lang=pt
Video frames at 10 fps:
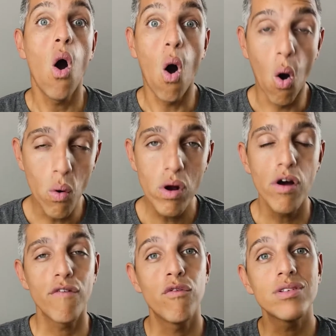Ou
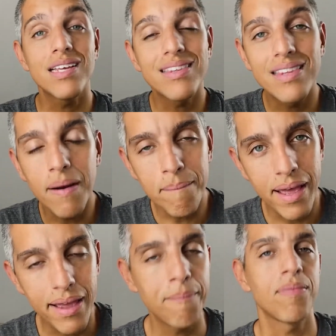você
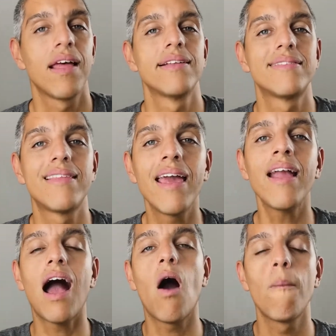também
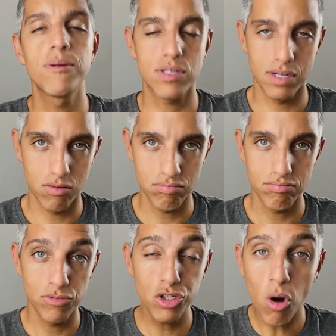tem a opção
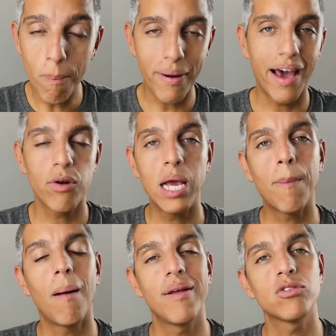de comprar um
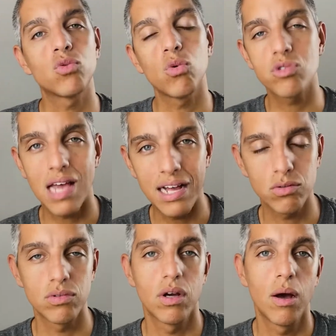equipamento
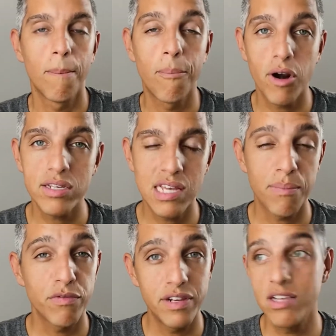usado. Por
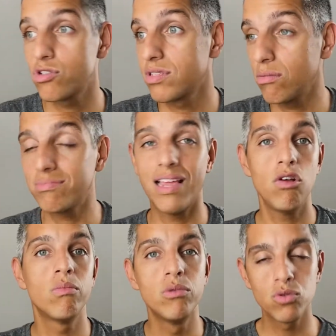exemplo, Vinícius, não
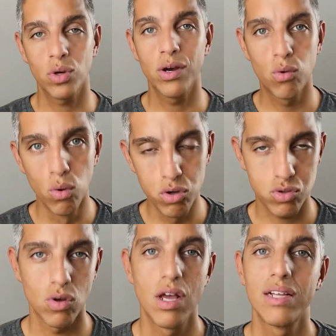tenho muito
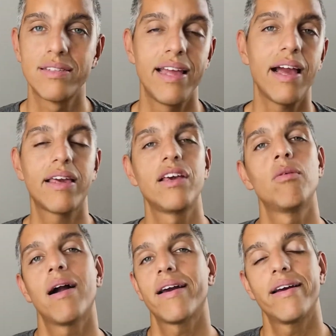recurso, tenho aqui
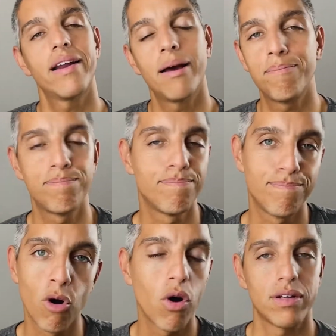uma grana
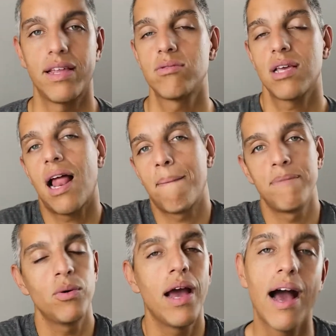pouca, tenho, sei lá,
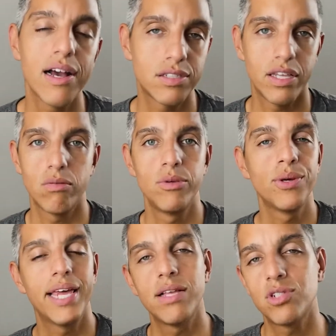mil reais, tenho mil e
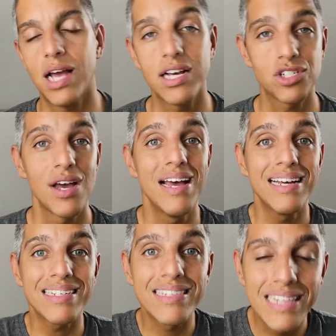quinhentos reais,
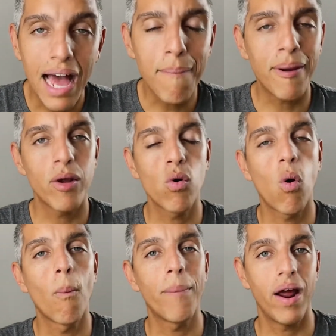dá para eu
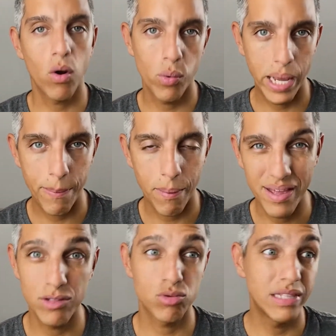comprar algum
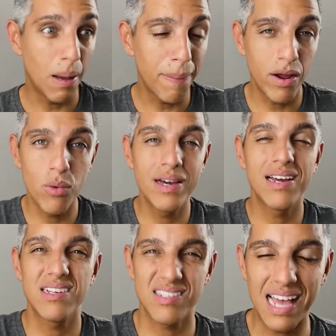equipamento? Dá para eu
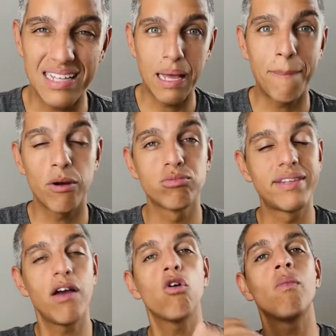ingressar? Dá para eu
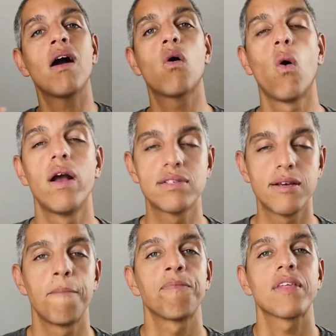ter alguma
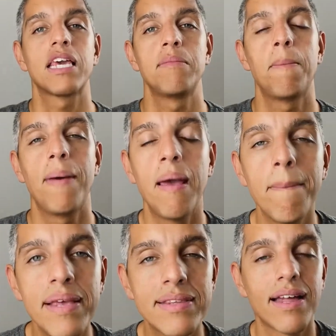coisa que me
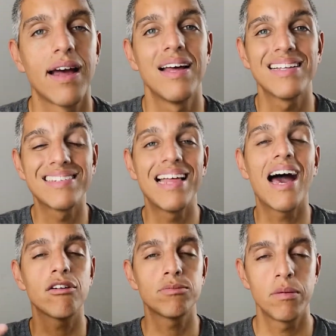permita
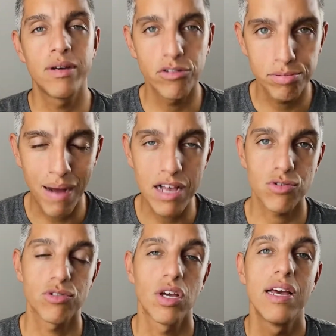dar os primeiros
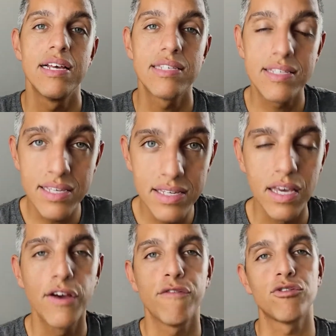passos? Sim,
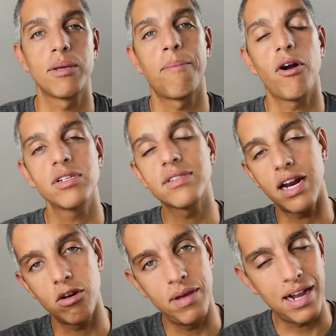você pode entrar
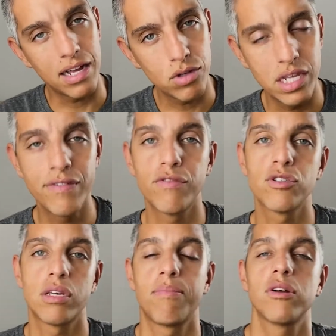no Mercado Livre,
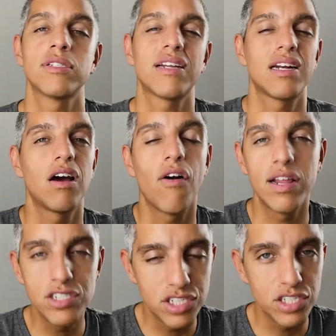você pode entrar na
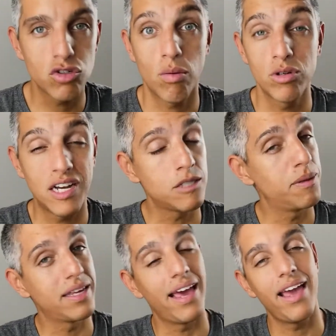OLX, como eu já
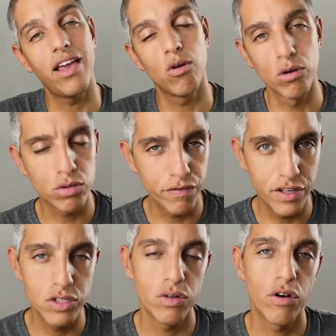expliquei em outro
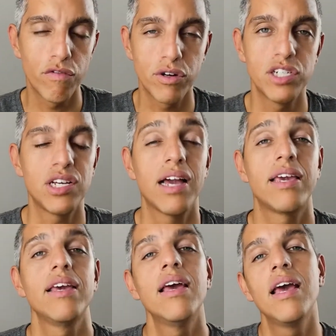vídeo, vou deixar
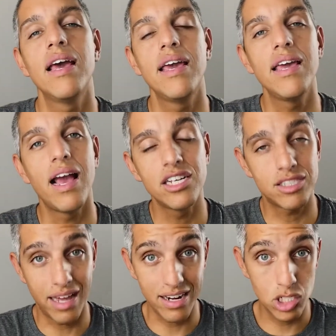aqui, e
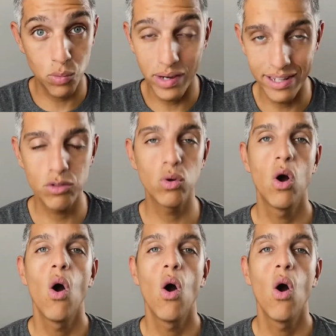estar adquirindo